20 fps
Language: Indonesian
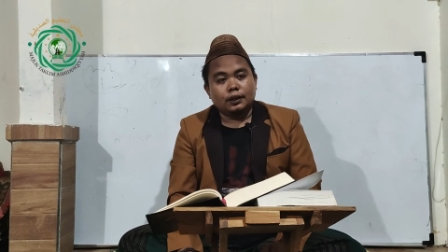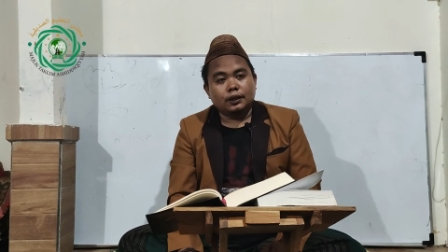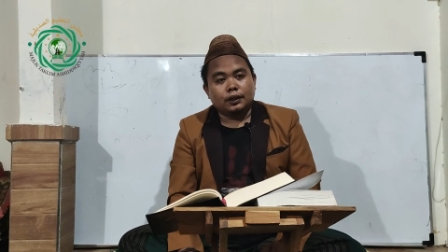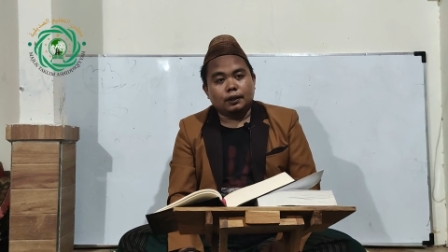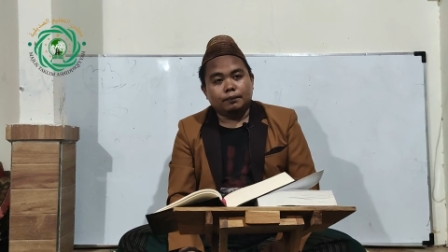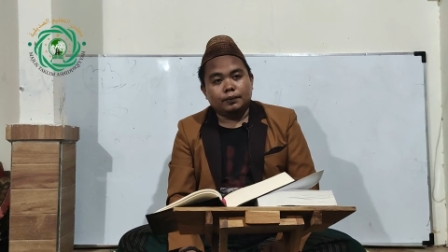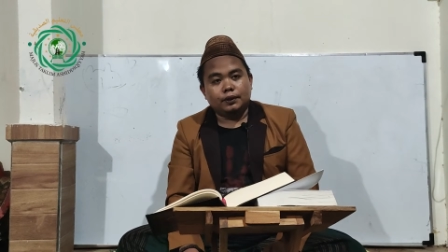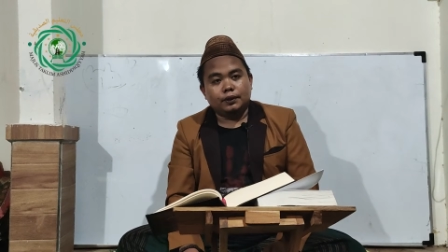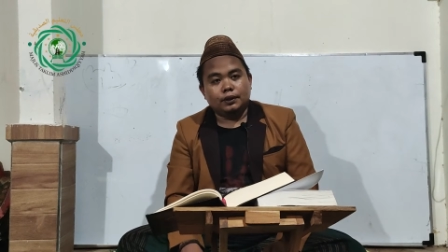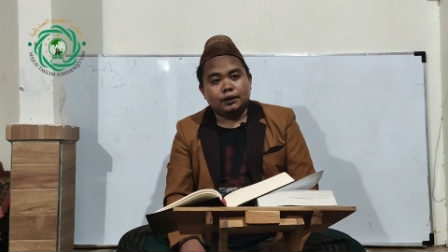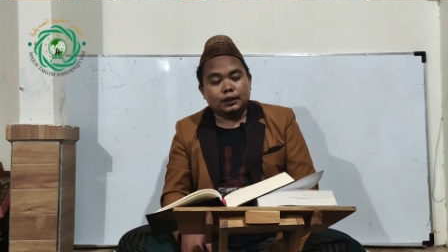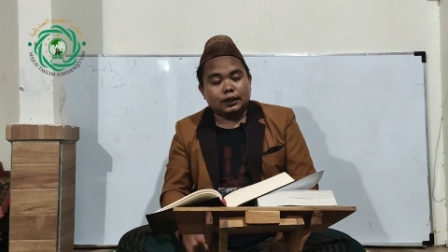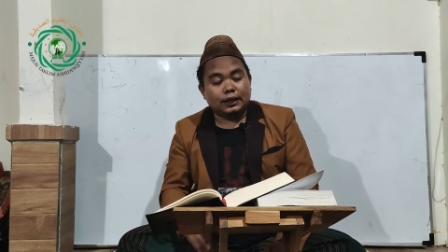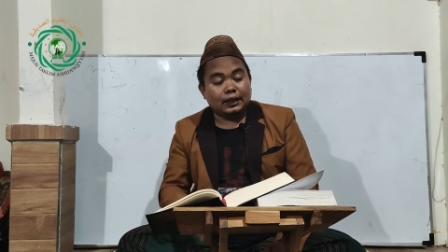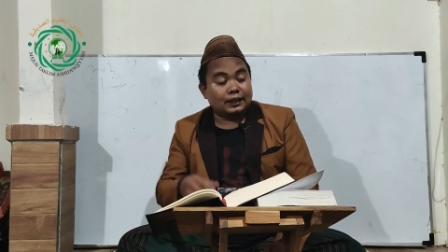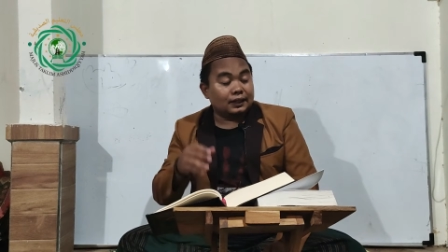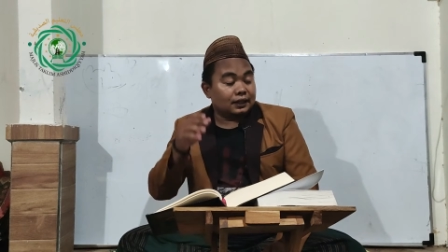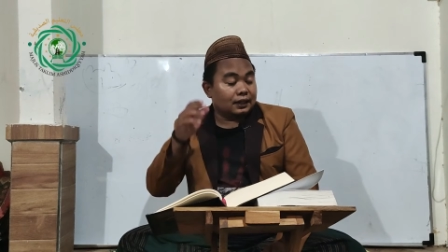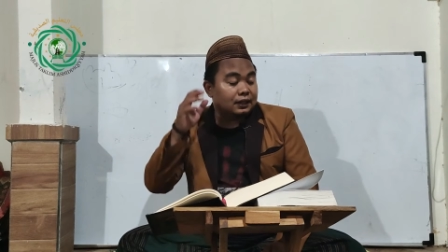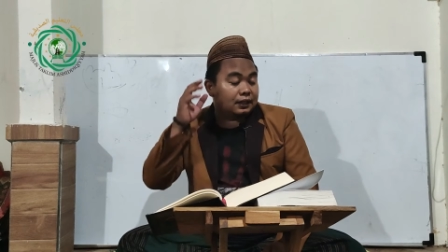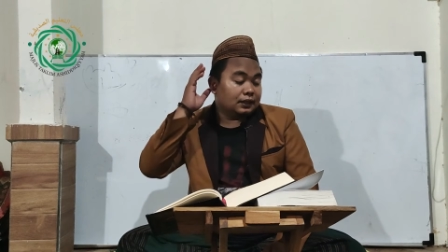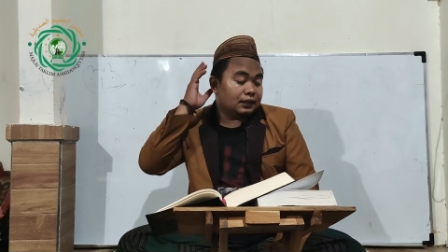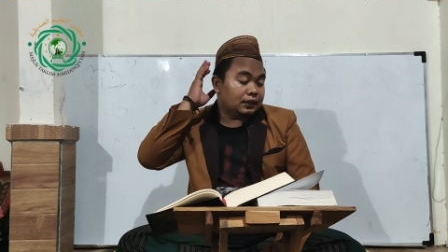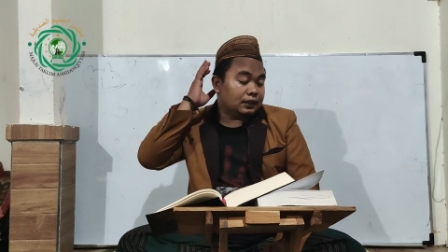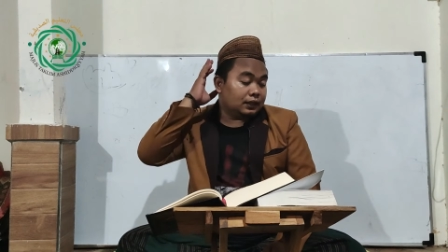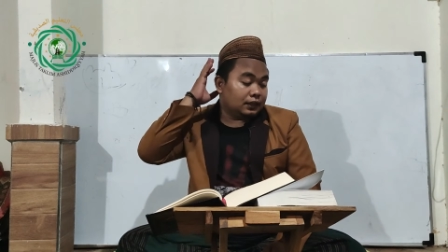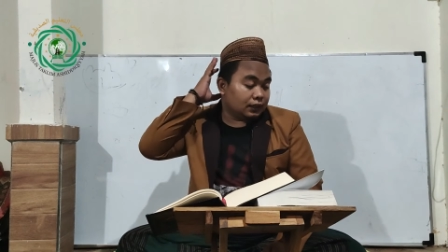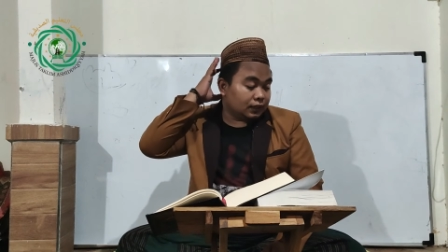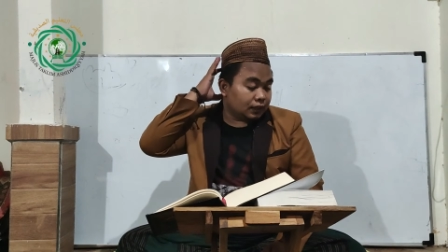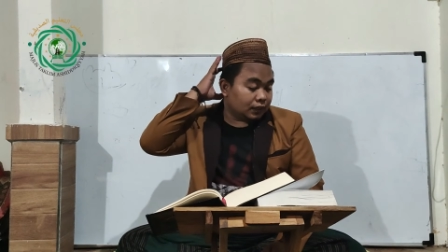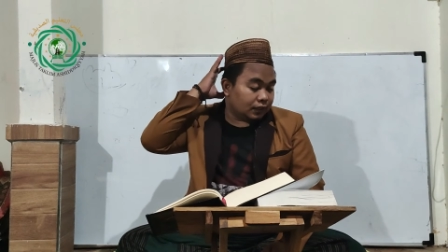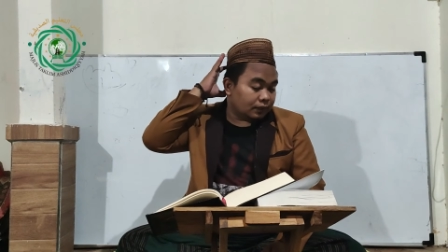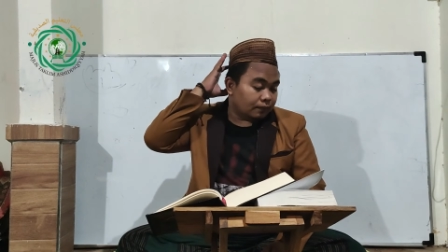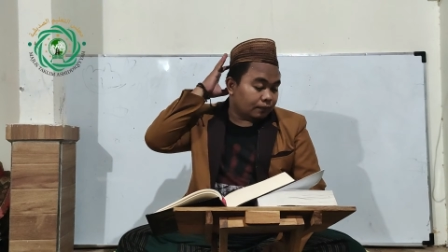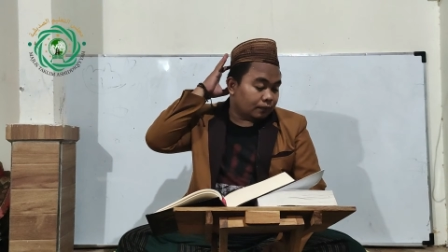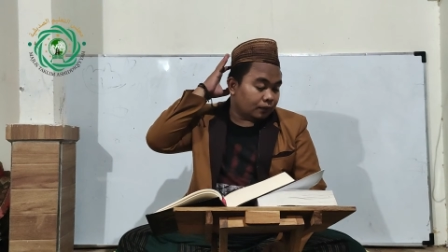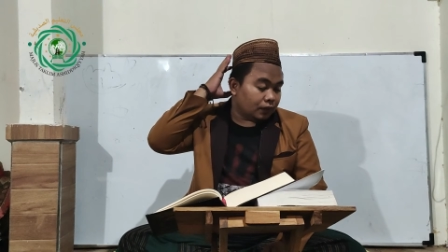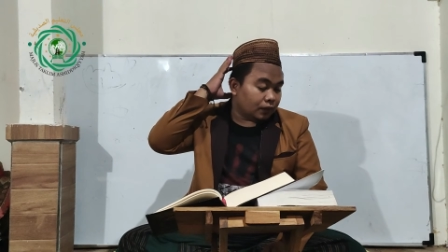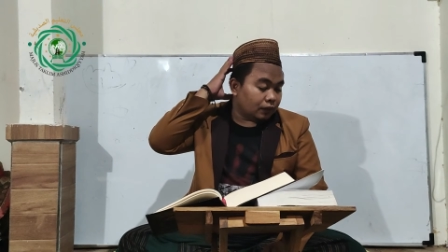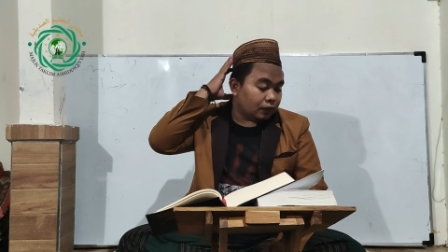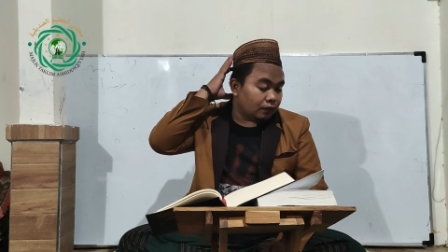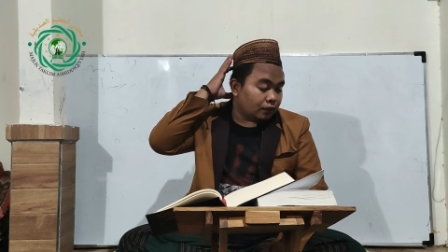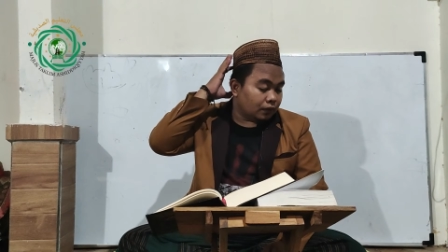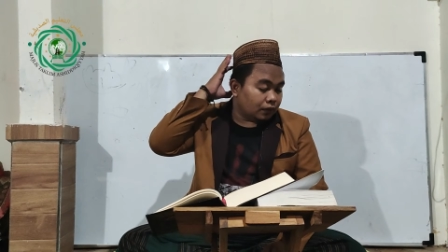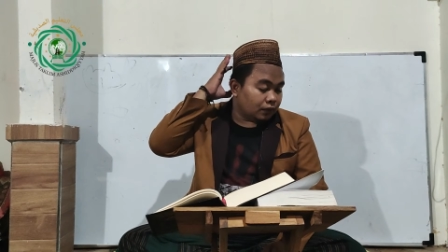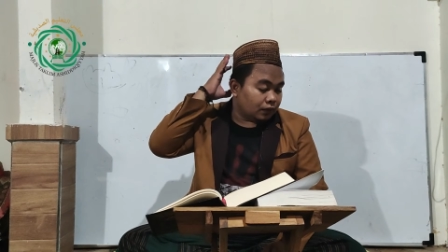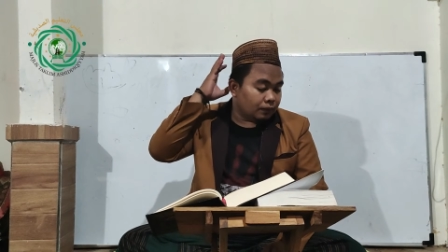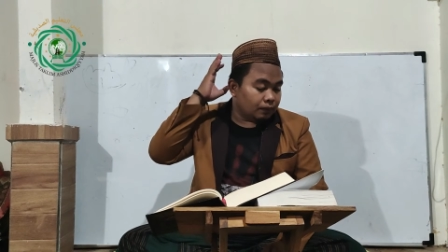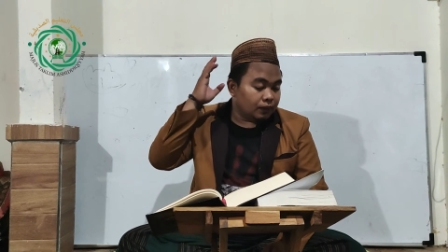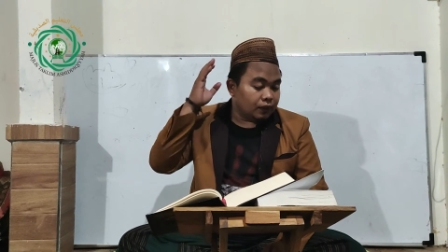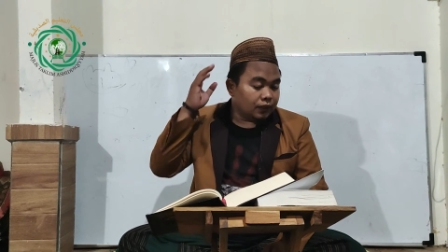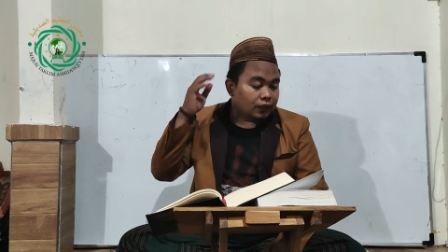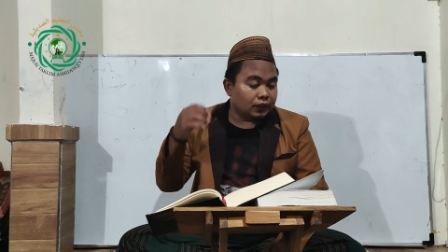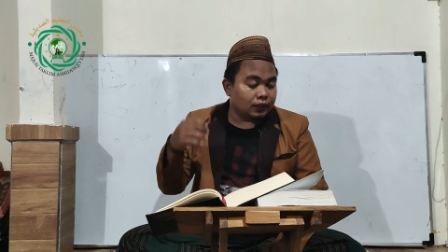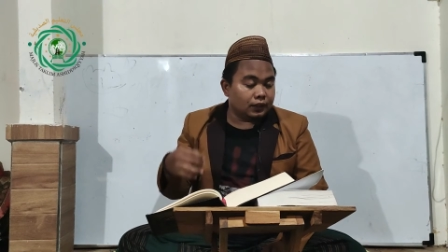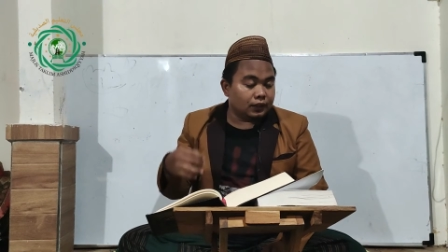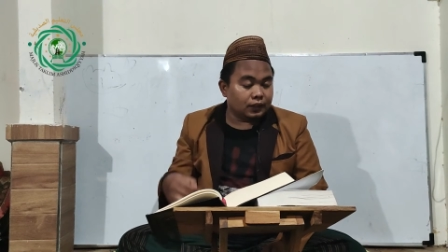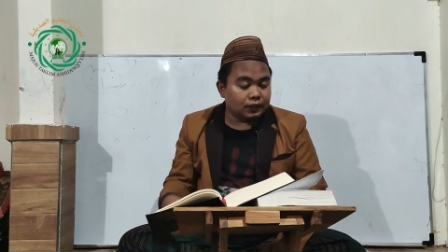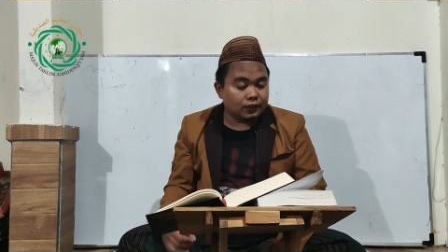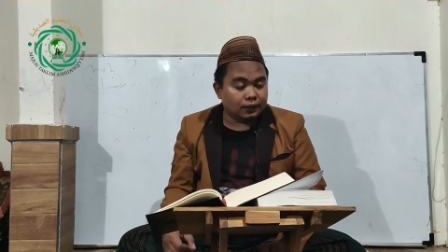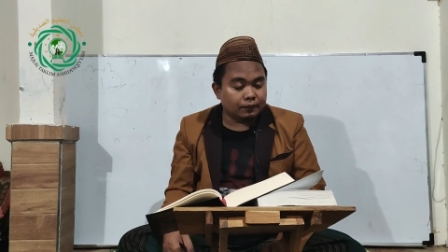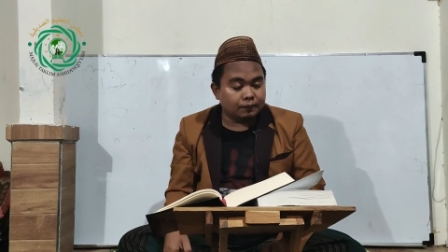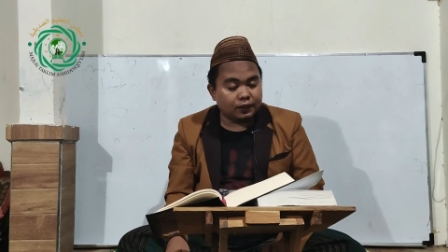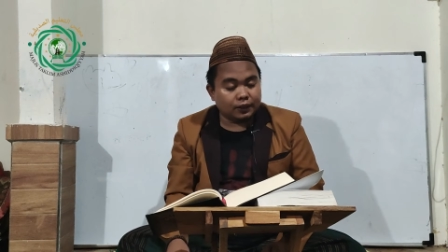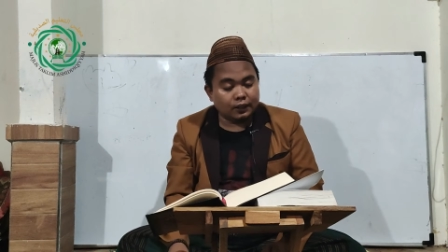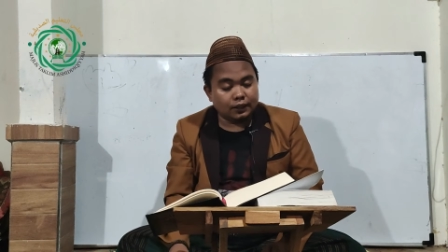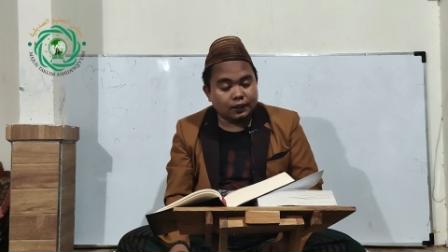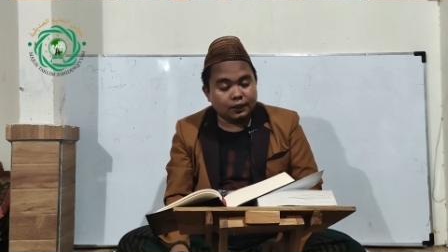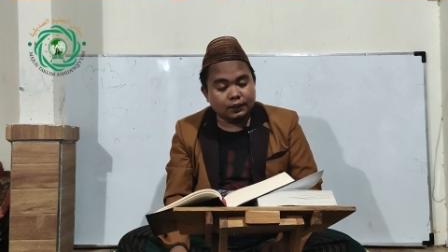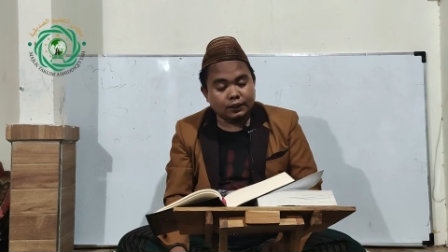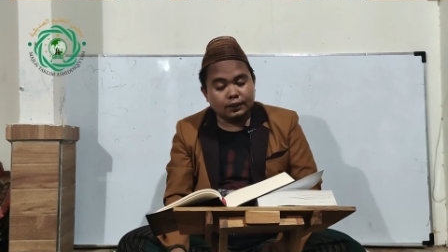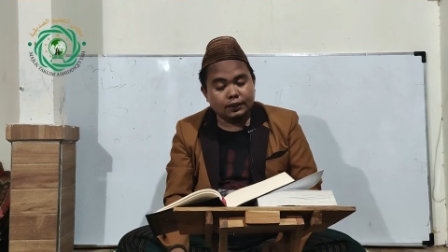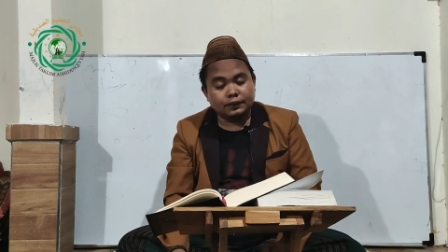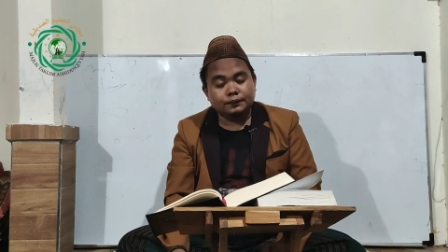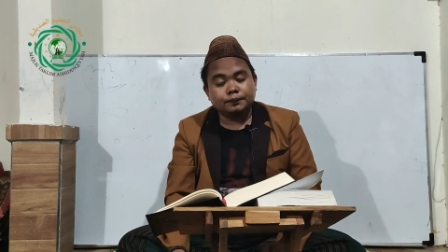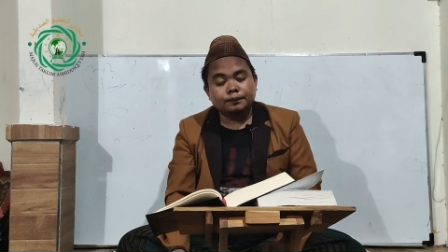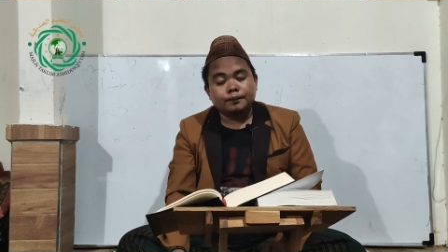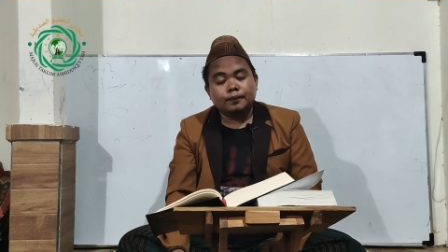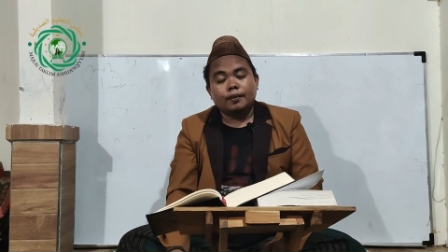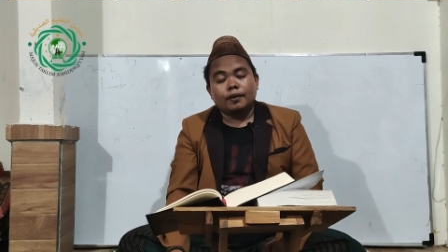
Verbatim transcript: tapi dengan nida ah, gimana nidanya panggilannya